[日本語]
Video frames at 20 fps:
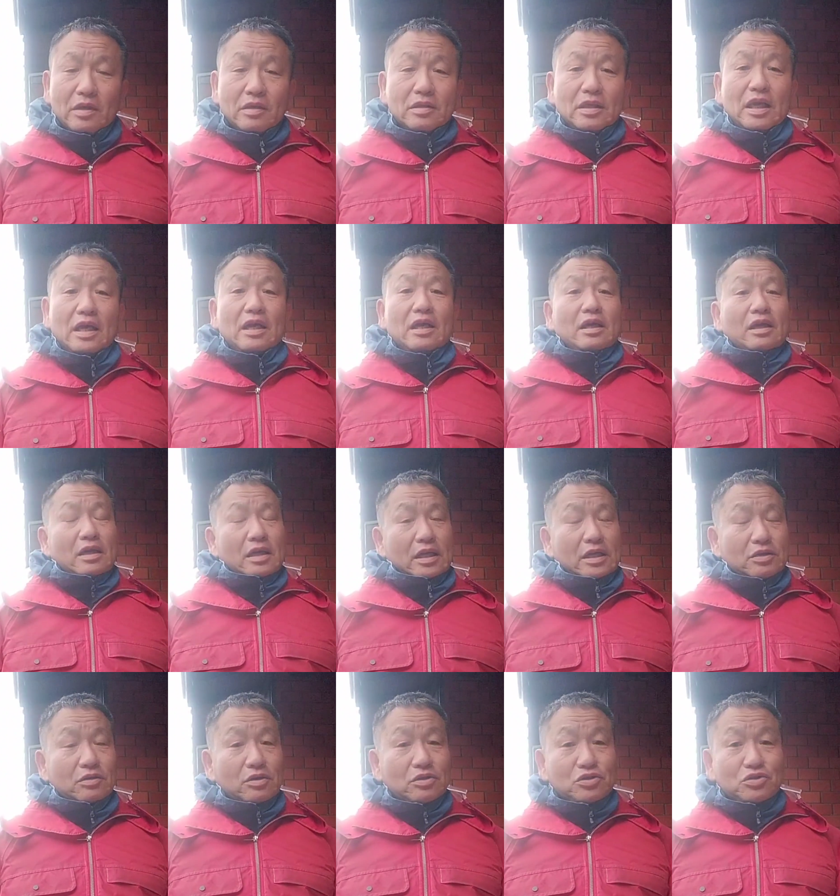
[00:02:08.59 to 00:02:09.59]
で、
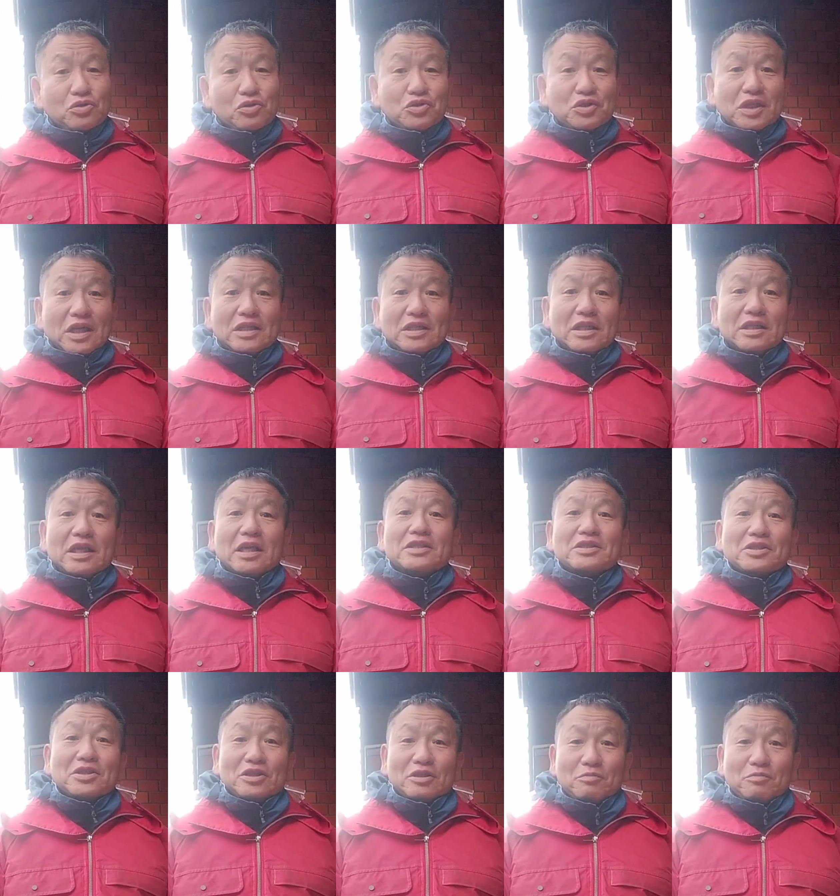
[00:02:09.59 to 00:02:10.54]
それずっと使ってたんですけ